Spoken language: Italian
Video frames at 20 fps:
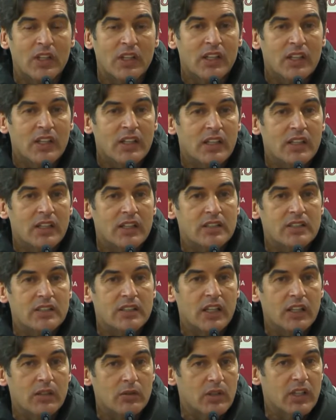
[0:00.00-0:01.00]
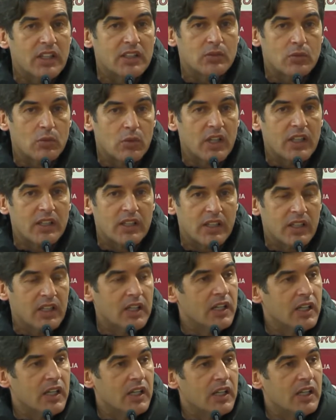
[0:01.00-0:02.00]
iniziato, la squadra
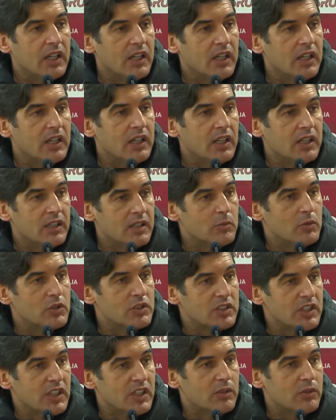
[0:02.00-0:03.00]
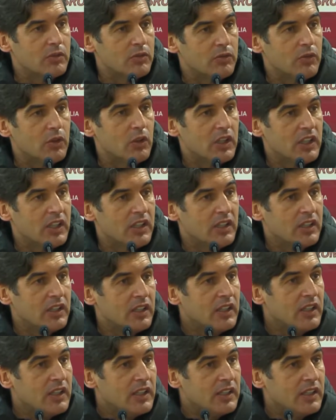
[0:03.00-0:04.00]
ha, ha dimostrato voglia
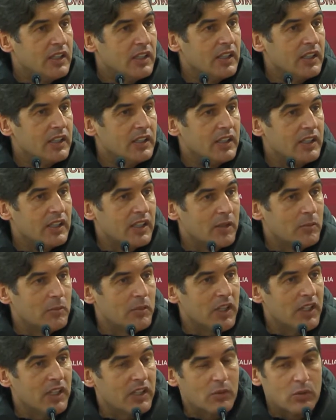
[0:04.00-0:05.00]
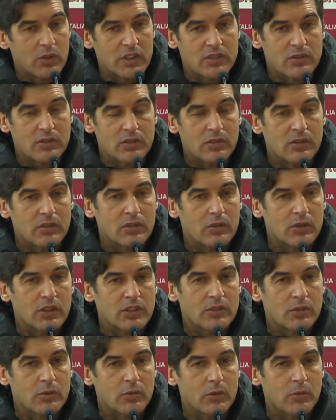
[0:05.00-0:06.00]
di cambiare questo,
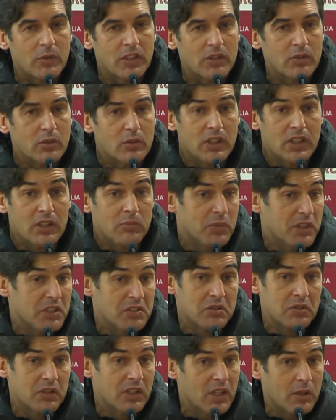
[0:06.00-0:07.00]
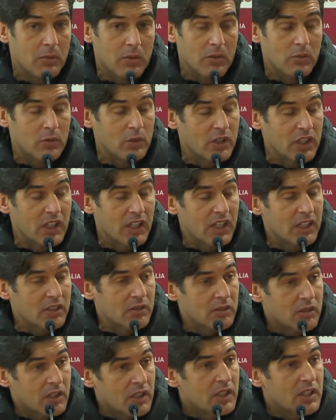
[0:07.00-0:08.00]
questo, momento e penso che abbiamo
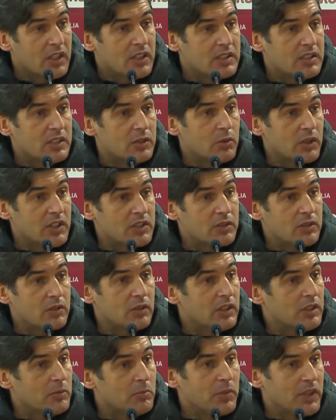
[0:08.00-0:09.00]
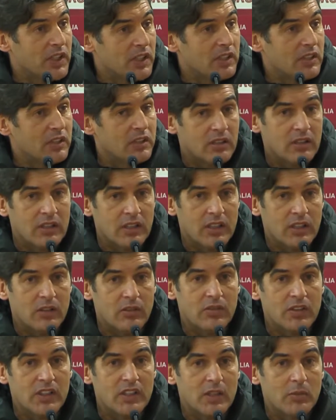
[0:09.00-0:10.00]
creato situazioni per in
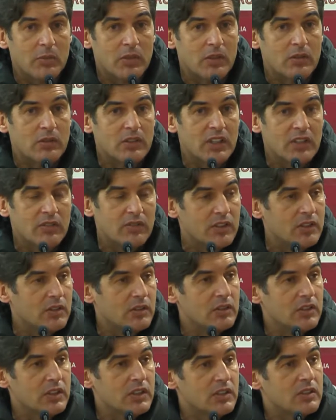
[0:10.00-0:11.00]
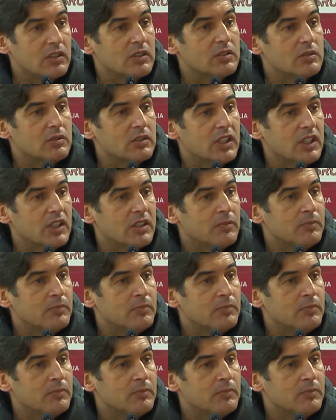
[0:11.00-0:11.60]
90 minuti avere oltre il risultato.